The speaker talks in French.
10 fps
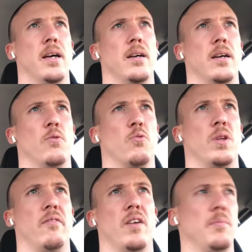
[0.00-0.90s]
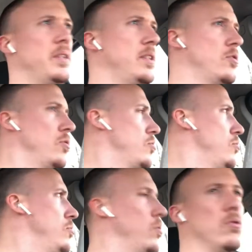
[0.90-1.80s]
Et donc on a fait un petit échange,
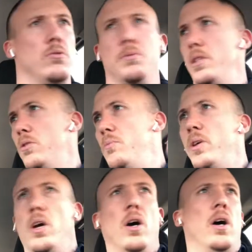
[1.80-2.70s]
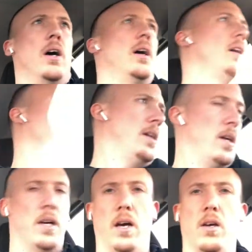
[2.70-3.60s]
une, petite demi-heure
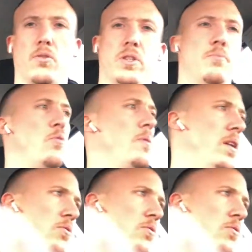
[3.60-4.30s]
euh, que j'ai publié